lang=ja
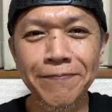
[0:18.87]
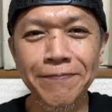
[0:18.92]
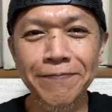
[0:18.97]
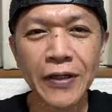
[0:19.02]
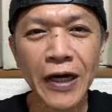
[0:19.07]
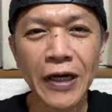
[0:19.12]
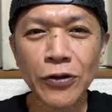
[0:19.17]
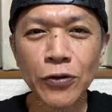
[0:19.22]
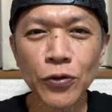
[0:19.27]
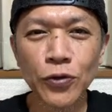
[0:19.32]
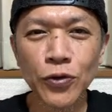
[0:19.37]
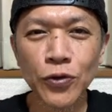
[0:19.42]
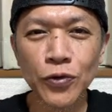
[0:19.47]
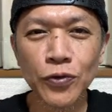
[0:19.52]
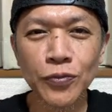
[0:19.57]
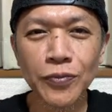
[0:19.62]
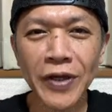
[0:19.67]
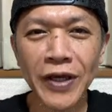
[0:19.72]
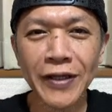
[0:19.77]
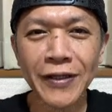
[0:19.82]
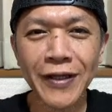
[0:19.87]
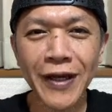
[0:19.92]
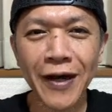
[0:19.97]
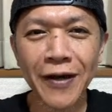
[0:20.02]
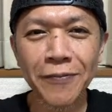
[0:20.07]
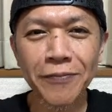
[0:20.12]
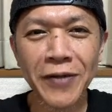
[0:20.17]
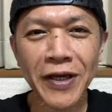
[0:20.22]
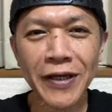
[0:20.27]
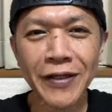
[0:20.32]
かの有名な
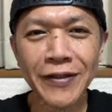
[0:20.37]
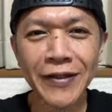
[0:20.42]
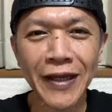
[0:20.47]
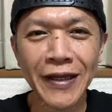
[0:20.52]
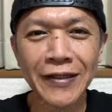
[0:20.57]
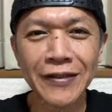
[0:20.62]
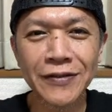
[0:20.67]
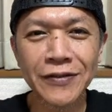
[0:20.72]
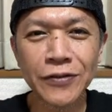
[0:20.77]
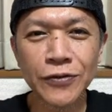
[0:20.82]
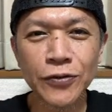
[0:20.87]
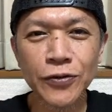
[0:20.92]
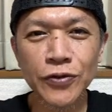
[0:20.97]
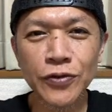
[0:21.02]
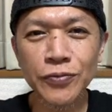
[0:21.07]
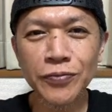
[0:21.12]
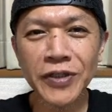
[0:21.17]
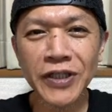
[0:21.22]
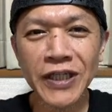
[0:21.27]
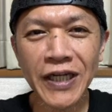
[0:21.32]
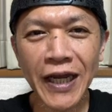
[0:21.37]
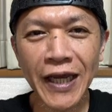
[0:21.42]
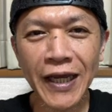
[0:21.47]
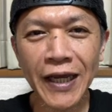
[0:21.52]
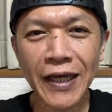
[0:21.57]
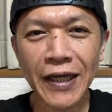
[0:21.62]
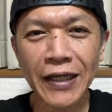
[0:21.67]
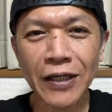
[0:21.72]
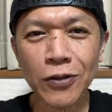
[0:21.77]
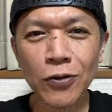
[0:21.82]
名店すみれ
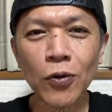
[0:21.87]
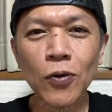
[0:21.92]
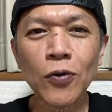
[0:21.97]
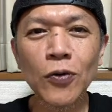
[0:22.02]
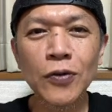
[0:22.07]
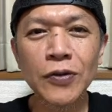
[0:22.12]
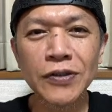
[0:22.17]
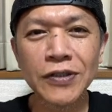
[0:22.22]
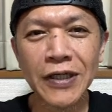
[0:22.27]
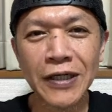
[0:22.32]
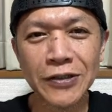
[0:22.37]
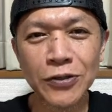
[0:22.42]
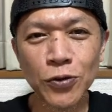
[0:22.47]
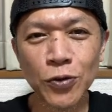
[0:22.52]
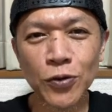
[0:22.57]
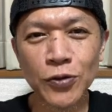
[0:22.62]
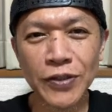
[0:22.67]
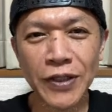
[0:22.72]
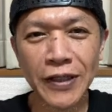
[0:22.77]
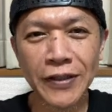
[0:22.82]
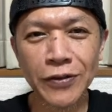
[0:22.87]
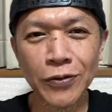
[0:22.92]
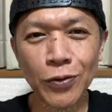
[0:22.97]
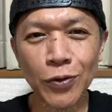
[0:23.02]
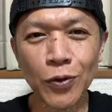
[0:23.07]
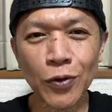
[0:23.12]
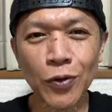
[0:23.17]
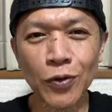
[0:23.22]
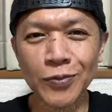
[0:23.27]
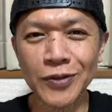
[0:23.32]
の社長さん
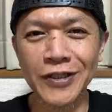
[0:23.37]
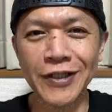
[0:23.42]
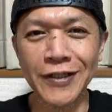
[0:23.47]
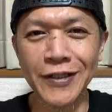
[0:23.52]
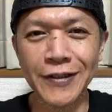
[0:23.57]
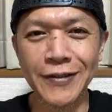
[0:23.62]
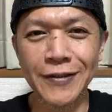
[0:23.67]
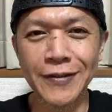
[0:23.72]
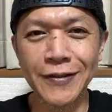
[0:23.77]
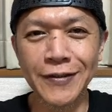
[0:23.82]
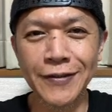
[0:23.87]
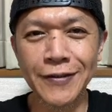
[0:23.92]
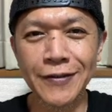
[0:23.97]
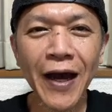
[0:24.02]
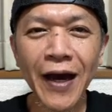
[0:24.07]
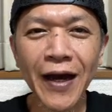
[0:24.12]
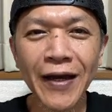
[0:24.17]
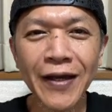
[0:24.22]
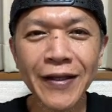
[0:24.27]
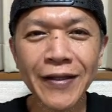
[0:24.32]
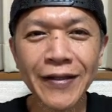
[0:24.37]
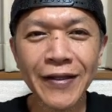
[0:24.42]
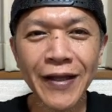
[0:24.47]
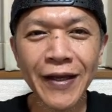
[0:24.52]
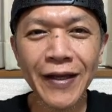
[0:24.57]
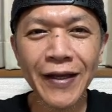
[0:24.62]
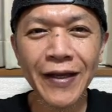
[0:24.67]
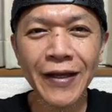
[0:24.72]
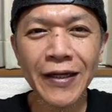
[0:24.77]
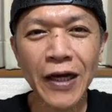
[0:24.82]
のお店です。あえ
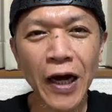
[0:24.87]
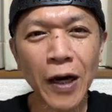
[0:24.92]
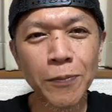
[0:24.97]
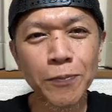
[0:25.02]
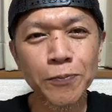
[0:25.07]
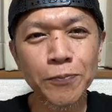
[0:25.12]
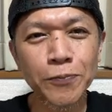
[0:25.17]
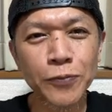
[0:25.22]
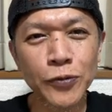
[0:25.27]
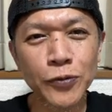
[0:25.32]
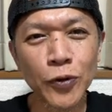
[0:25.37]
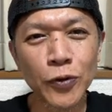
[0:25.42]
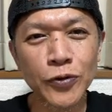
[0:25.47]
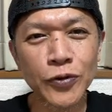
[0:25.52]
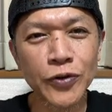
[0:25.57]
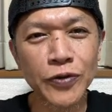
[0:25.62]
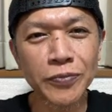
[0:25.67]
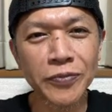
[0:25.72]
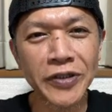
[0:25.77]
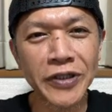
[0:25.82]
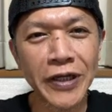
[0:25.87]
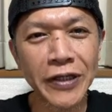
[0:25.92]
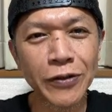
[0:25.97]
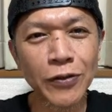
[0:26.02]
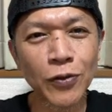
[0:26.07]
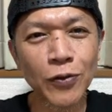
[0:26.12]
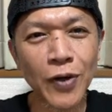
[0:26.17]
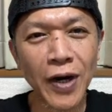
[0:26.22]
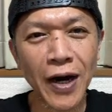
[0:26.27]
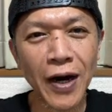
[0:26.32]
てカップのすみれ
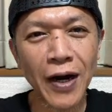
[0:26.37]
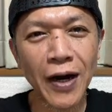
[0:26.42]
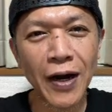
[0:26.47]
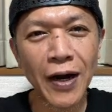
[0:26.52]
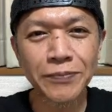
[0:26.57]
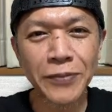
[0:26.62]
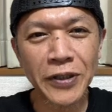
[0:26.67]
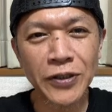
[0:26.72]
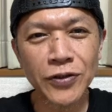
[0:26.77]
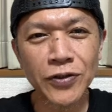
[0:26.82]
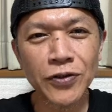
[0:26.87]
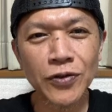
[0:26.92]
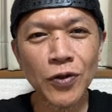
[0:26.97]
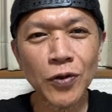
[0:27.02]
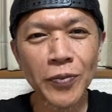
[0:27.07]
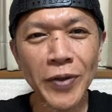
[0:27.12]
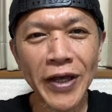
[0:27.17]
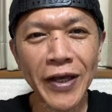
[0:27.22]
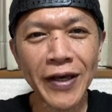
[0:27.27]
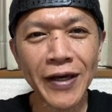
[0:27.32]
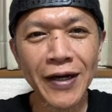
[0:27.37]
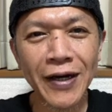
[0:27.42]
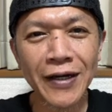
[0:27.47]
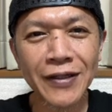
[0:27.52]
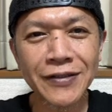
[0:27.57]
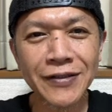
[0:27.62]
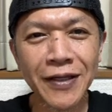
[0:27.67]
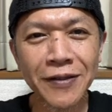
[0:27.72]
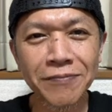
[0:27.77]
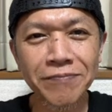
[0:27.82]
とは別の
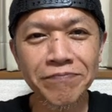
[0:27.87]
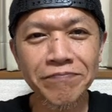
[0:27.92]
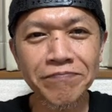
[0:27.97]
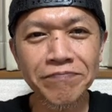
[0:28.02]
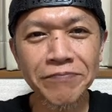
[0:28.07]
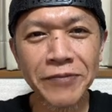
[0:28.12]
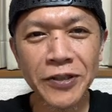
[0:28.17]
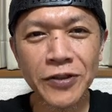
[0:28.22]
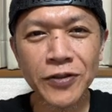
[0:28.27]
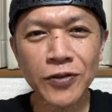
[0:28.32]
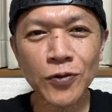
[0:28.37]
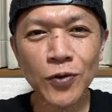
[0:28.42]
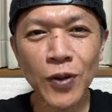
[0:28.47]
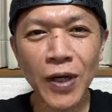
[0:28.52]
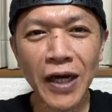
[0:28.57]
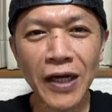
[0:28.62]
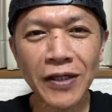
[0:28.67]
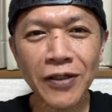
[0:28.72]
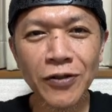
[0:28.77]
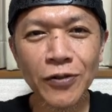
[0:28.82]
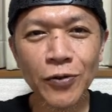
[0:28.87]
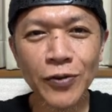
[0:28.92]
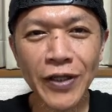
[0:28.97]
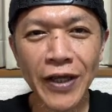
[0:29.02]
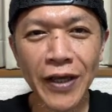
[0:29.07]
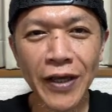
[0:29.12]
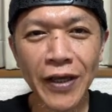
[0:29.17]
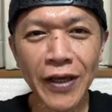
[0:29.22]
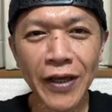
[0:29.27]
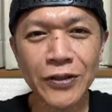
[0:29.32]
メーカーさん、別の販路
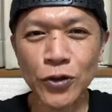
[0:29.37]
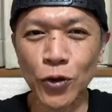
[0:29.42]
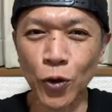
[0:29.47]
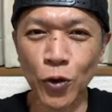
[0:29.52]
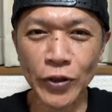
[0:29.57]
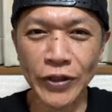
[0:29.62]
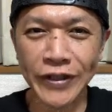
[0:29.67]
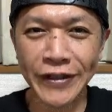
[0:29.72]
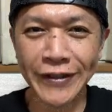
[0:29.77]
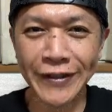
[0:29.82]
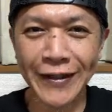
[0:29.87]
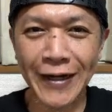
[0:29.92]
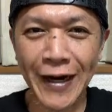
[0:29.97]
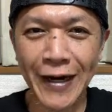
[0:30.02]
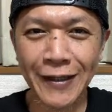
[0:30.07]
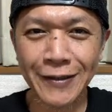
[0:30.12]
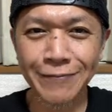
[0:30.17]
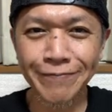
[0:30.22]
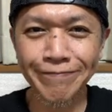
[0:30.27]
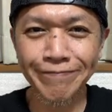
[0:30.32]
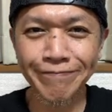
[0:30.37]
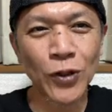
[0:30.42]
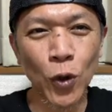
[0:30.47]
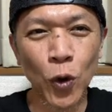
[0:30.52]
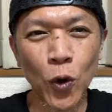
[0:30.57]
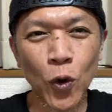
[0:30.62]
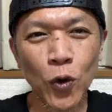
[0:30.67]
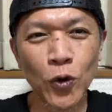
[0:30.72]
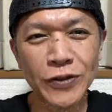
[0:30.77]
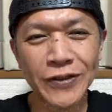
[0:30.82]
で商品化、
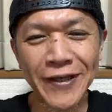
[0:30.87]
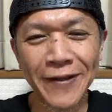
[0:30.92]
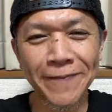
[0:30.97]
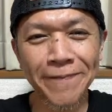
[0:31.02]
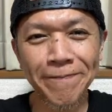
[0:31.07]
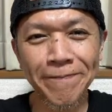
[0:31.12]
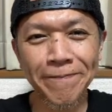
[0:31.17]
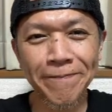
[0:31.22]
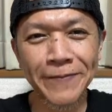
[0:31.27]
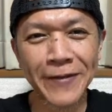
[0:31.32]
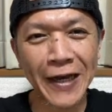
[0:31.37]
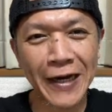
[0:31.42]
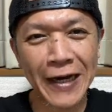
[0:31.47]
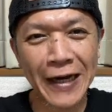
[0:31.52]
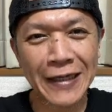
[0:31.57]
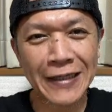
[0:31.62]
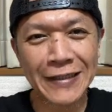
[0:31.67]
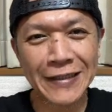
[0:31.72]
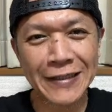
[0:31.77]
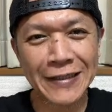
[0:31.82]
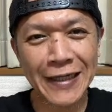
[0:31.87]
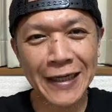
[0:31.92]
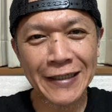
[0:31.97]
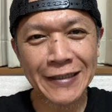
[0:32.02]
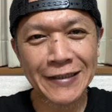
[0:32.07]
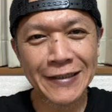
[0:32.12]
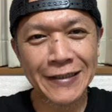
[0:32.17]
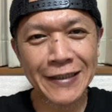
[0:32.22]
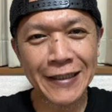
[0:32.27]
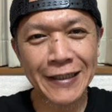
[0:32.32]
当然高い期
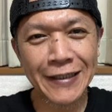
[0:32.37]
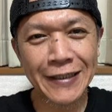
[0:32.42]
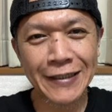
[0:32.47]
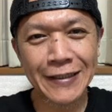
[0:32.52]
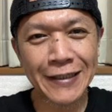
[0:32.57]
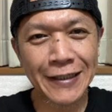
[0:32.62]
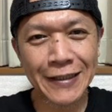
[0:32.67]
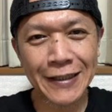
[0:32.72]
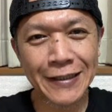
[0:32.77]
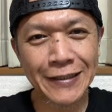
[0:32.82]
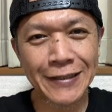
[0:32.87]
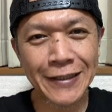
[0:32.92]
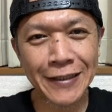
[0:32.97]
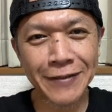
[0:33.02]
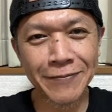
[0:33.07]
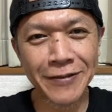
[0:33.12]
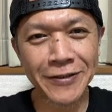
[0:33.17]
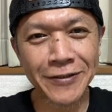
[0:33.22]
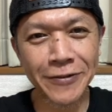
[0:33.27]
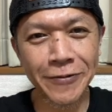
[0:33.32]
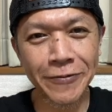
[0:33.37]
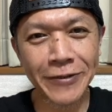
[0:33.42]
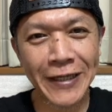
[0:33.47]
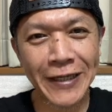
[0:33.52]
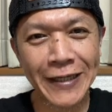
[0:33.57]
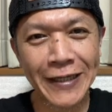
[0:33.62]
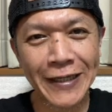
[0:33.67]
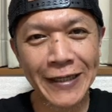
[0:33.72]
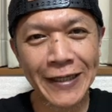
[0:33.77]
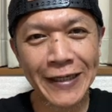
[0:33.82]
待値でいただいちゃいますよ
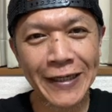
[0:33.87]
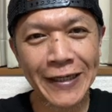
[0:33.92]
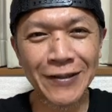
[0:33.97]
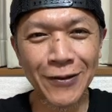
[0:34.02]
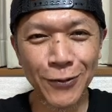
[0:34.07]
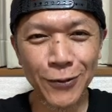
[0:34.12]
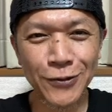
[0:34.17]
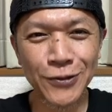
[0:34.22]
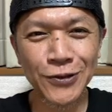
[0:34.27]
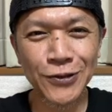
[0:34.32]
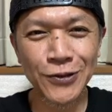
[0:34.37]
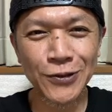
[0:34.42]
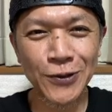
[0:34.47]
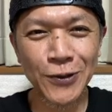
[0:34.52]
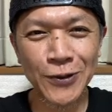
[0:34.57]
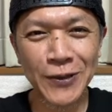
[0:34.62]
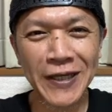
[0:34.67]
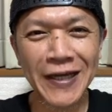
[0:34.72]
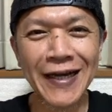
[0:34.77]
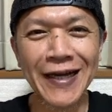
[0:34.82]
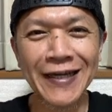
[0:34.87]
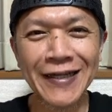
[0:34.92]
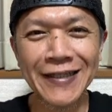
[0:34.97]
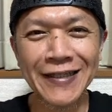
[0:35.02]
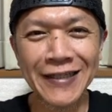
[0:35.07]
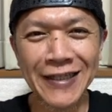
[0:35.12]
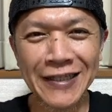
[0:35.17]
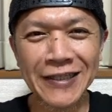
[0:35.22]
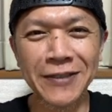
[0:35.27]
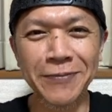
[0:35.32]
ね。よろしくお願いい
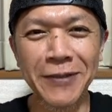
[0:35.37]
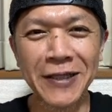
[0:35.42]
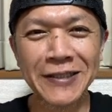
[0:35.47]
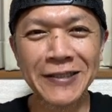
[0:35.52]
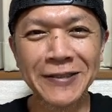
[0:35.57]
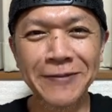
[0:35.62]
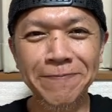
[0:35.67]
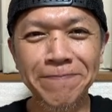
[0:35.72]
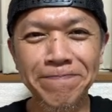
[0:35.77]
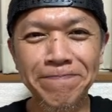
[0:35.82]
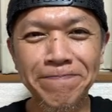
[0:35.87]
たします。